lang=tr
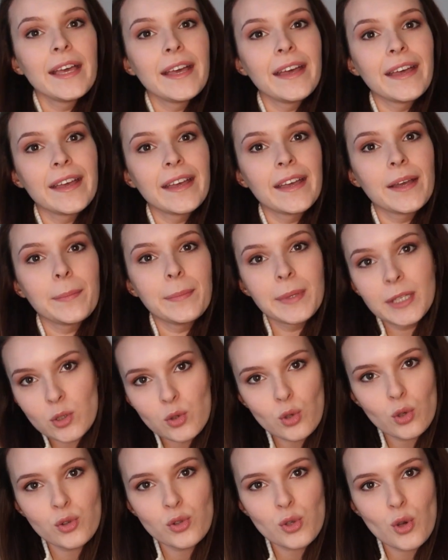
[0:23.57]
Ee,
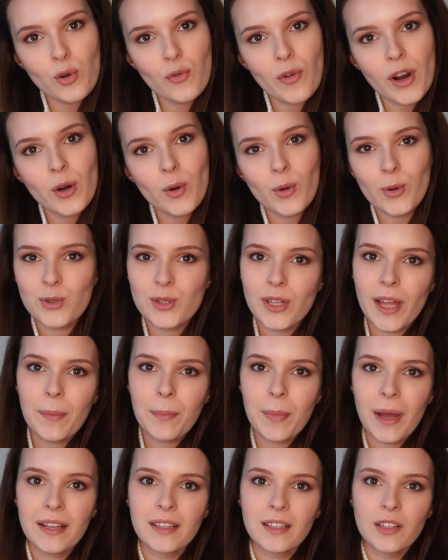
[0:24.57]
bir soru soru var o
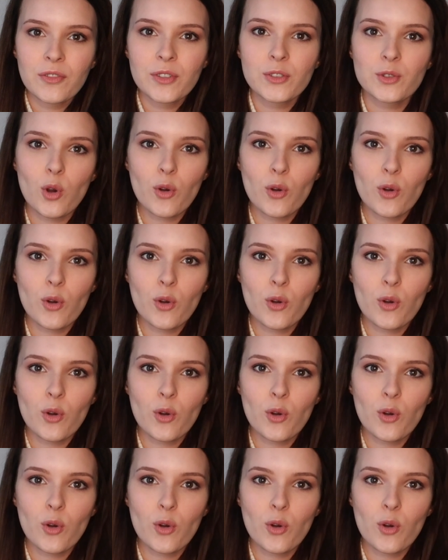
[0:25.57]
yüzden ben lafı